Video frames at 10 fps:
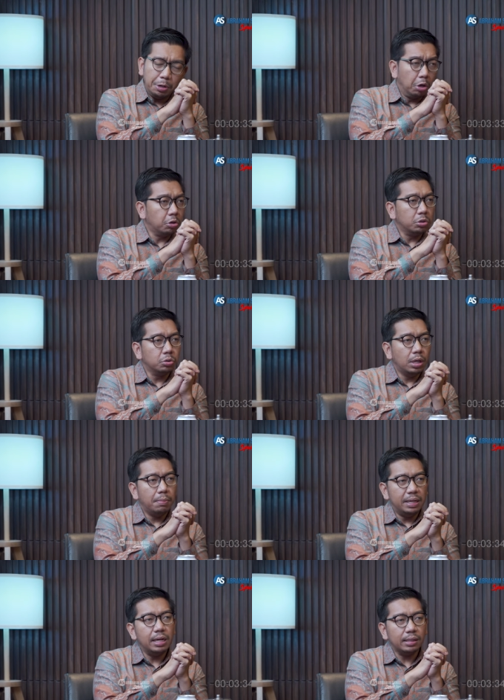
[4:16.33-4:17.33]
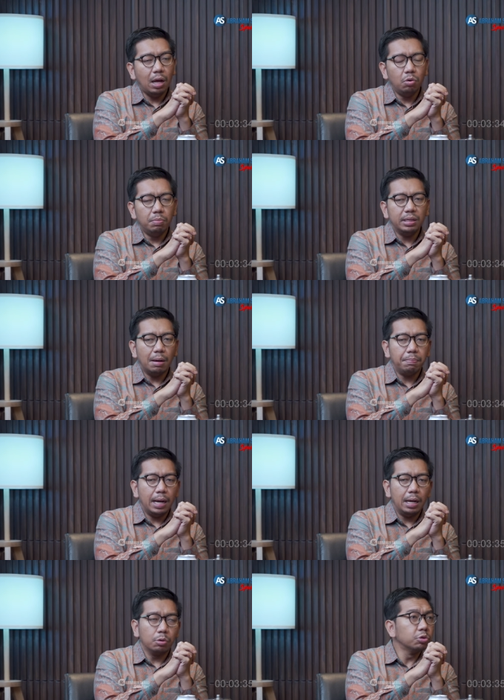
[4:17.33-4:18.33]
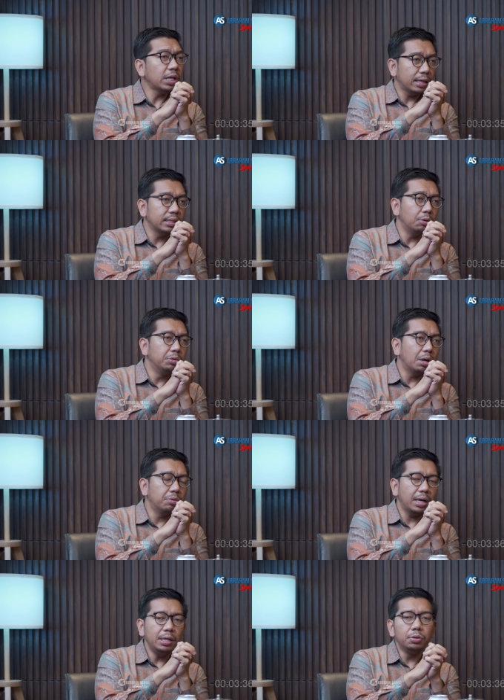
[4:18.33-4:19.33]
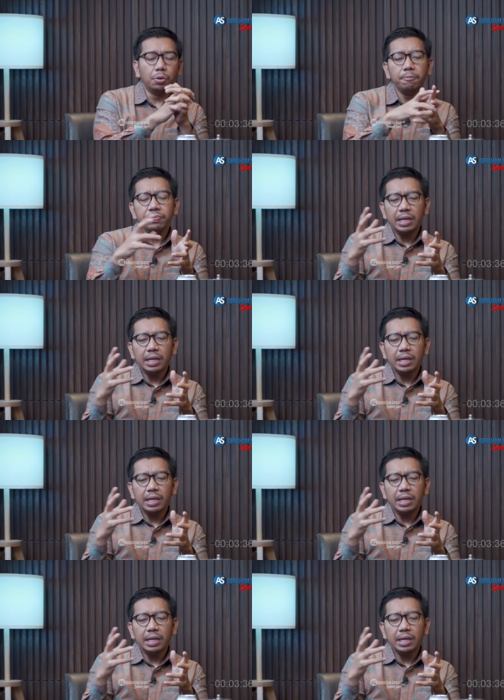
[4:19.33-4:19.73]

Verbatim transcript: penonton sudah banyak tahu betapa rusaknya Undang-Undang hmm. itu.